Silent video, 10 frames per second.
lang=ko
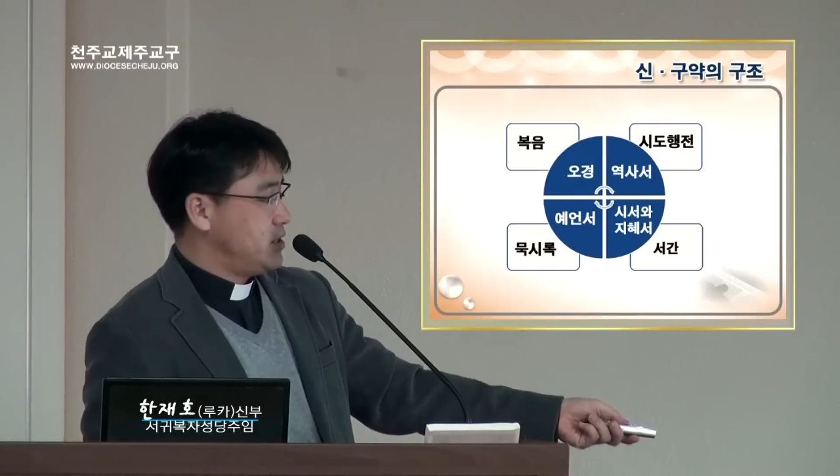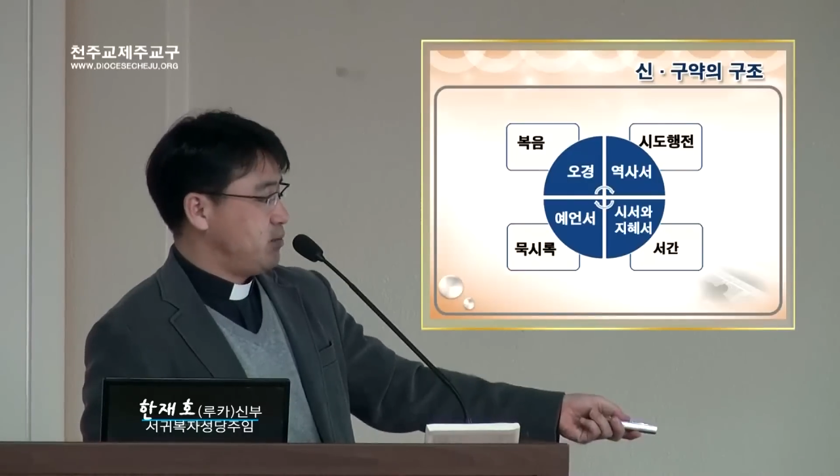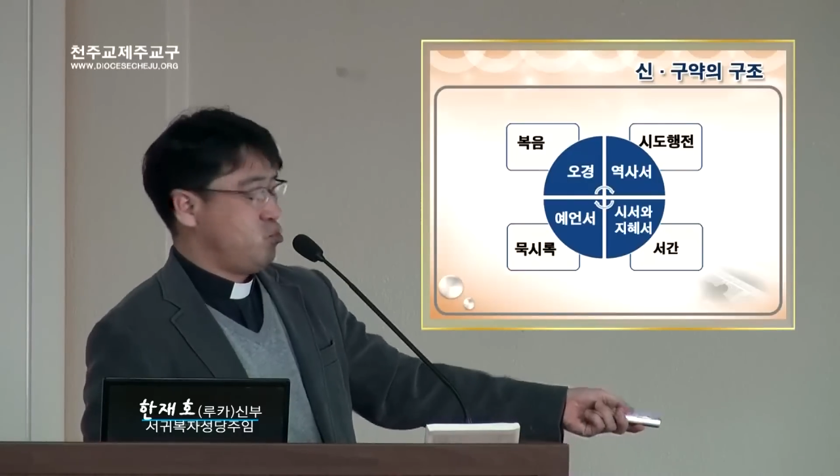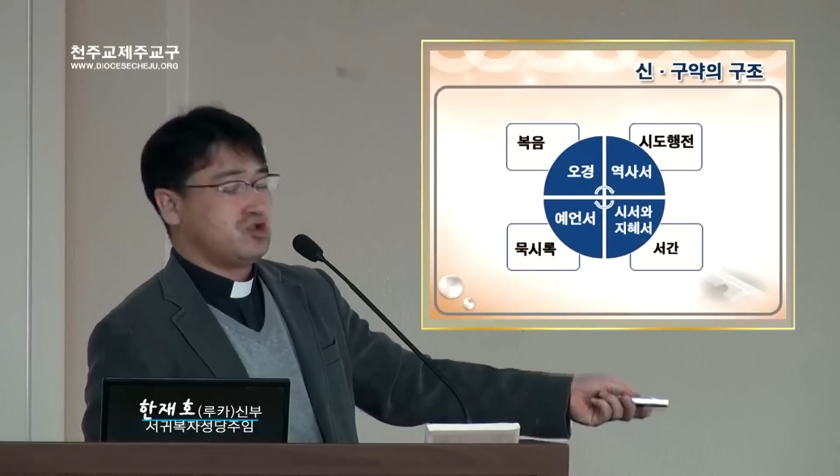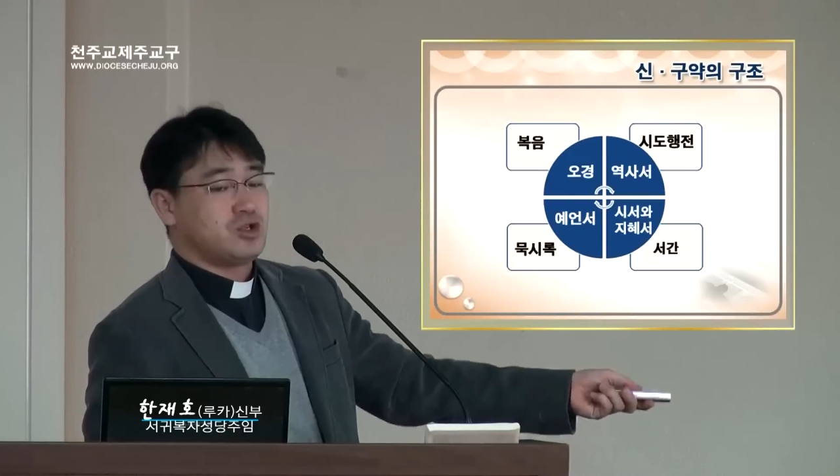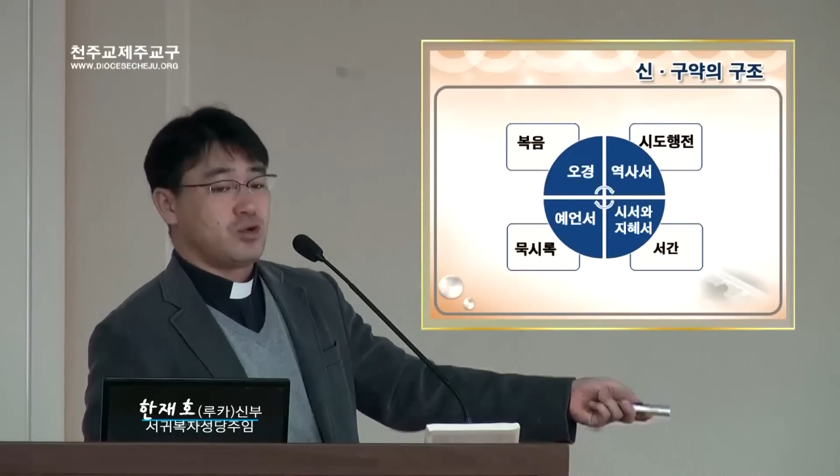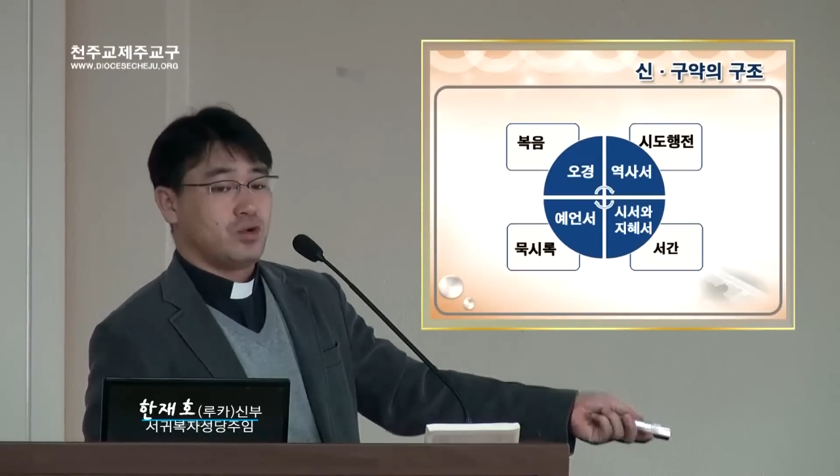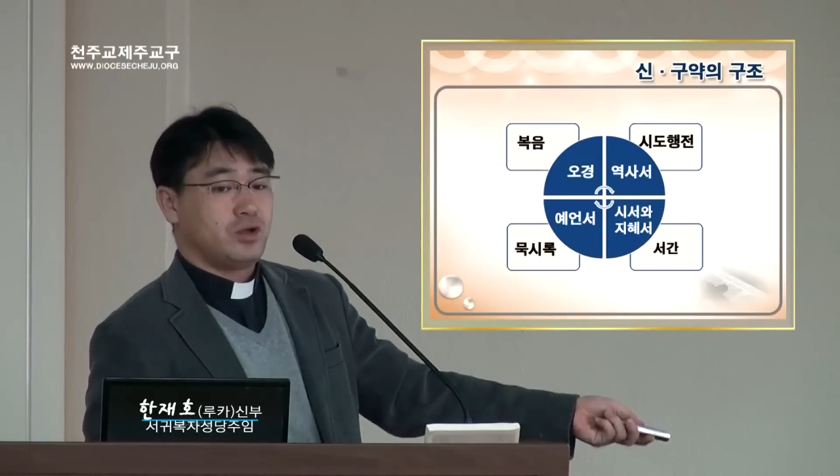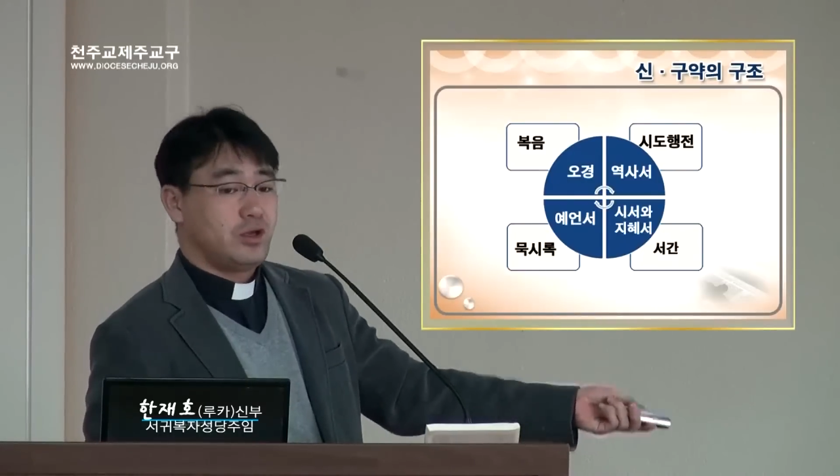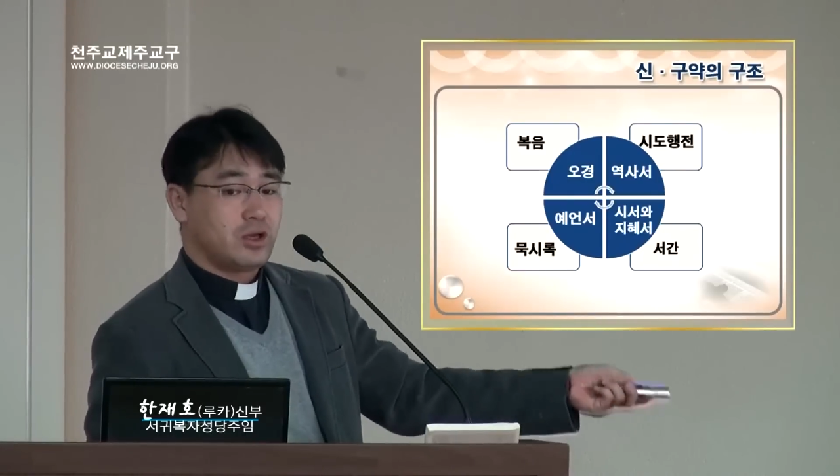묵시록
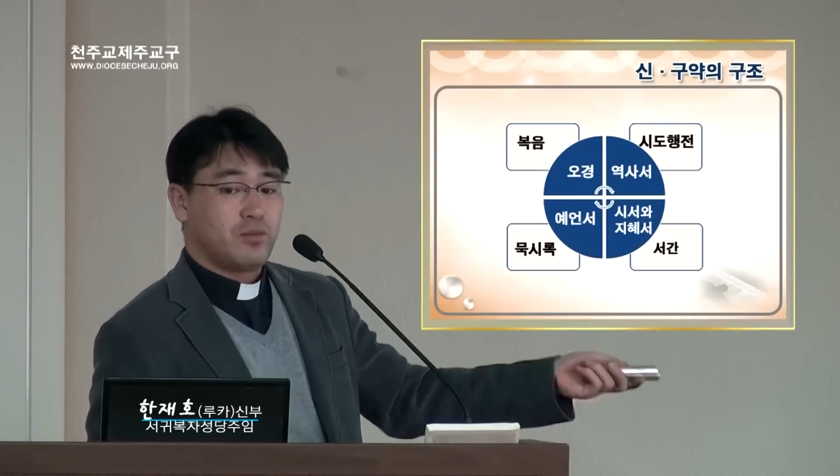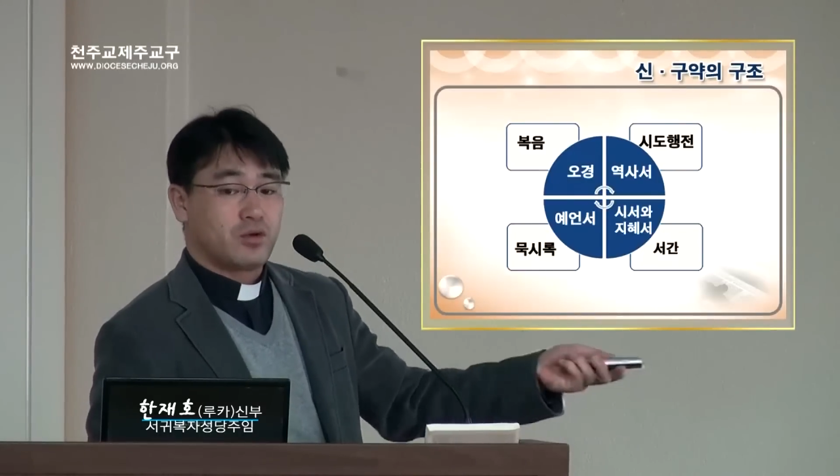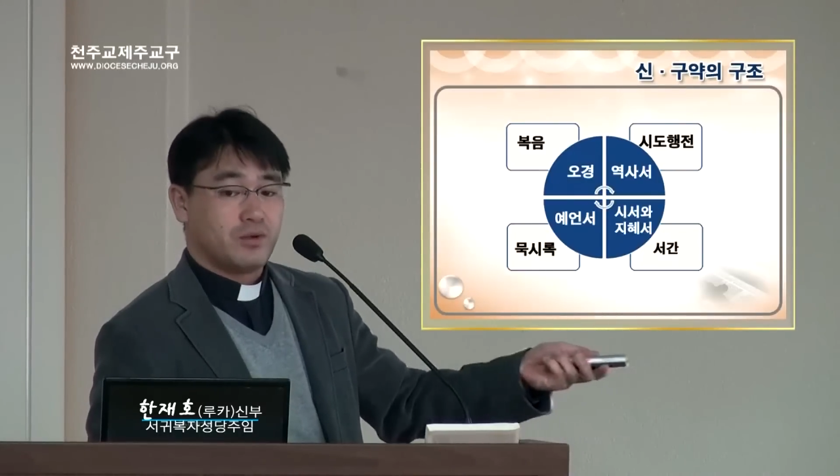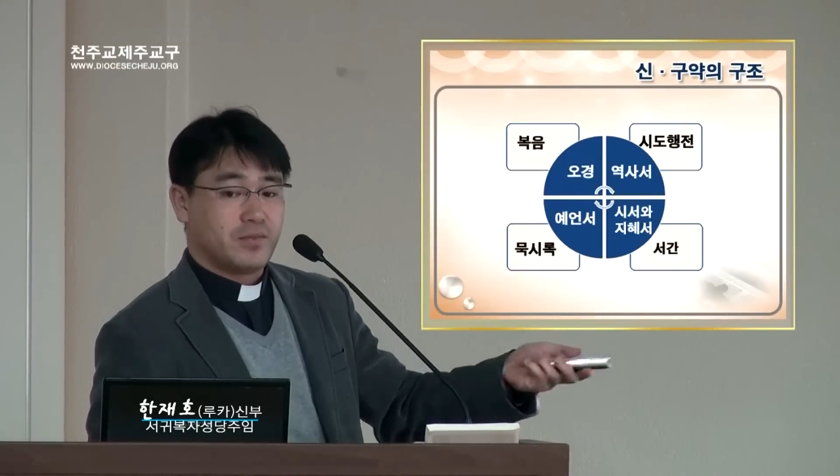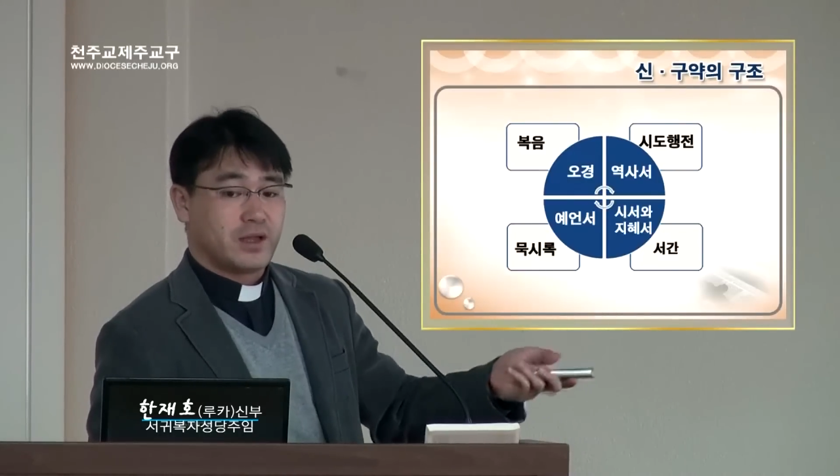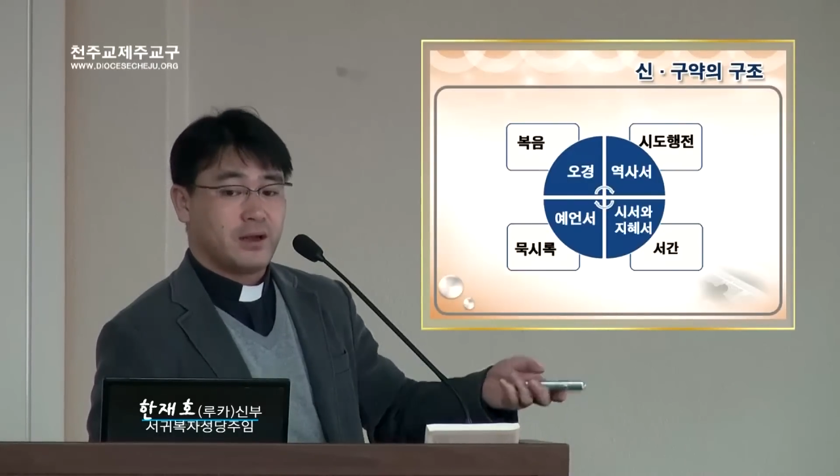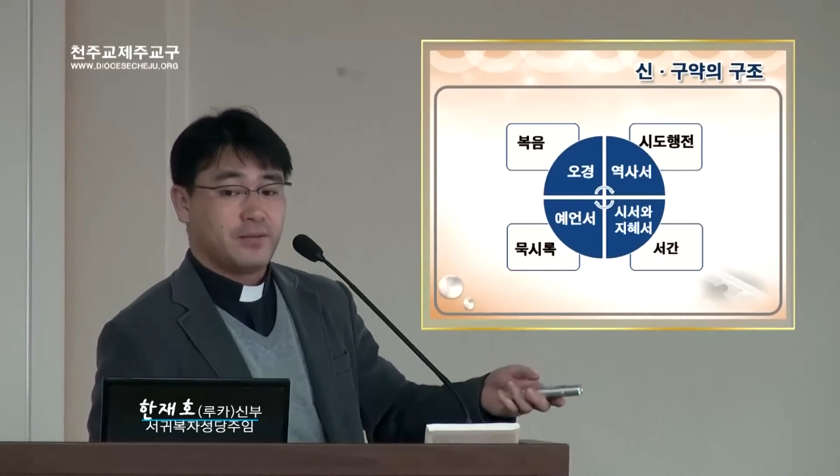이렇게 볼 겁니다.